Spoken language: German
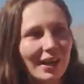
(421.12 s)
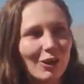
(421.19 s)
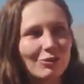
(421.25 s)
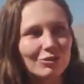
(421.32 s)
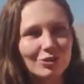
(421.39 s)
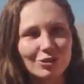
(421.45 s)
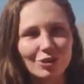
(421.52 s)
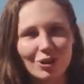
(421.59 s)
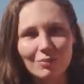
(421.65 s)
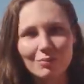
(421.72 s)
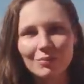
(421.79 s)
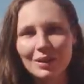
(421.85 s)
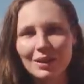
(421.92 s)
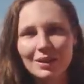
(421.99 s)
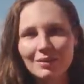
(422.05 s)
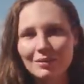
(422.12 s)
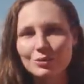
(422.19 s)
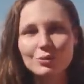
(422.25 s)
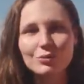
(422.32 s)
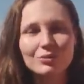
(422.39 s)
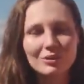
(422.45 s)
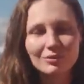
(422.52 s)
aufgenommen,
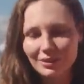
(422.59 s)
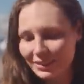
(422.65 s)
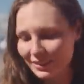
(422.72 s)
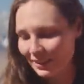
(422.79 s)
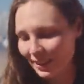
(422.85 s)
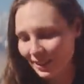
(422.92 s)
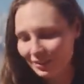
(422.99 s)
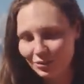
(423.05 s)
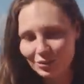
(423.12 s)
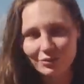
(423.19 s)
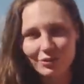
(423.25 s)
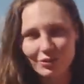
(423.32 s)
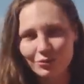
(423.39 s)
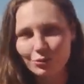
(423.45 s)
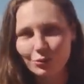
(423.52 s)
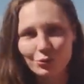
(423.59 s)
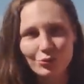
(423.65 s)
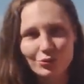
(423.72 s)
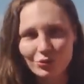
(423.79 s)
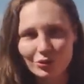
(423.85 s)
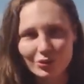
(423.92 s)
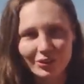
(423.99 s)
dürfen hier wie gesagt irgendwie
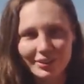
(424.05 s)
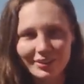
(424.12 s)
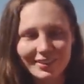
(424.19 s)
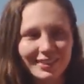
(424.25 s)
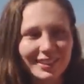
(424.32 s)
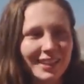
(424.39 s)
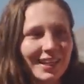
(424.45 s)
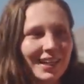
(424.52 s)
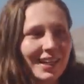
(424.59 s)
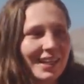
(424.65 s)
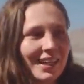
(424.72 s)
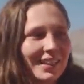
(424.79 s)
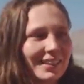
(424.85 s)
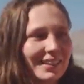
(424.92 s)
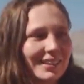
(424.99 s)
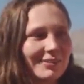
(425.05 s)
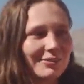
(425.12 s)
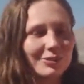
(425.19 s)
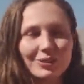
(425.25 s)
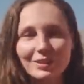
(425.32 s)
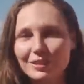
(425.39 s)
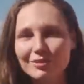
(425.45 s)
frühstücken, äh,
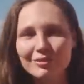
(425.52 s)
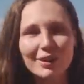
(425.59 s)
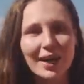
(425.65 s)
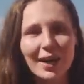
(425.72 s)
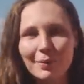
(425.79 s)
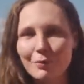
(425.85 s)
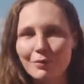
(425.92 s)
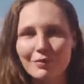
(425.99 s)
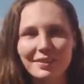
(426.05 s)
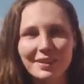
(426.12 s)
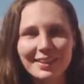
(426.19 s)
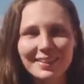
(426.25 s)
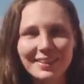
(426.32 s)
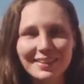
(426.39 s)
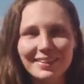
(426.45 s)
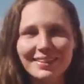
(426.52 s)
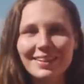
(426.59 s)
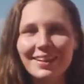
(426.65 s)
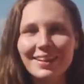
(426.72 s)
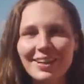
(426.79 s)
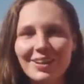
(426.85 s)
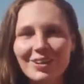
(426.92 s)
uns hier frei bewegen
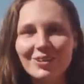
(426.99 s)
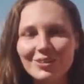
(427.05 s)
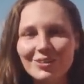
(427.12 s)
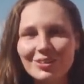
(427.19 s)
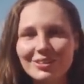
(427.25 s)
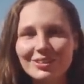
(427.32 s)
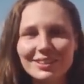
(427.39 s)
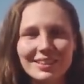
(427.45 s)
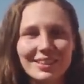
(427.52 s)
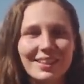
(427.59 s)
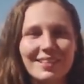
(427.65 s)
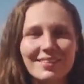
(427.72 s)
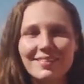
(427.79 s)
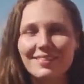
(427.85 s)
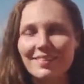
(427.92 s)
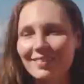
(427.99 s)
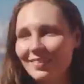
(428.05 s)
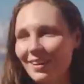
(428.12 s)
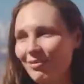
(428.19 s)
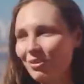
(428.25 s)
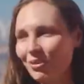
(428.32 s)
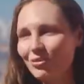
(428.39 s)
und ja, es ist
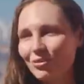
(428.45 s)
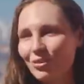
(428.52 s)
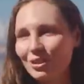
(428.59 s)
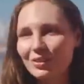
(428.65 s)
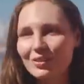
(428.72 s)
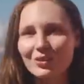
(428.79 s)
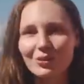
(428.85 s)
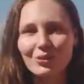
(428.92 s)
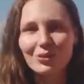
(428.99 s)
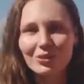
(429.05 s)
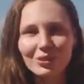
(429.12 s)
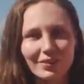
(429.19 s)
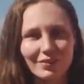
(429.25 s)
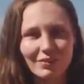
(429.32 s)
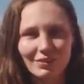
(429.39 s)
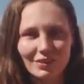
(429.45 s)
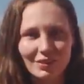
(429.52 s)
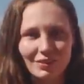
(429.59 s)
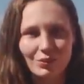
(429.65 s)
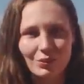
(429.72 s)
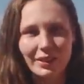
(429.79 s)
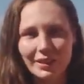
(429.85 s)
einfach voll das Glück, dass wir das
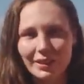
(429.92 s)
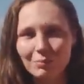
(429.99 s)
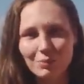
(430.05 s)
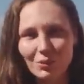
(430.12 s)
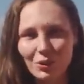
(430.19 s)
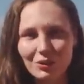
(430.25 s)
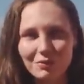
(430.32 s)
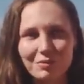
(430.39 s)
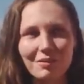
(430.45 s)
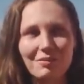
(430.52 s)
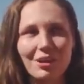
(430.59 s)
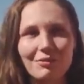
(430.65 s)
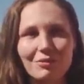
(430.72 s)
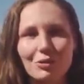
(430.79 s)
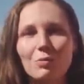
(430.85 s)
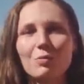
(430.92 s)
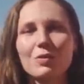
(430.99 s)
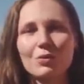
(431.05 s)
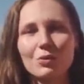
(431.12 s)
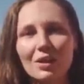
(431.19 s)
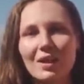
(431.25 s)
jetzt so erleben können, weil wir einfach nochmal so einen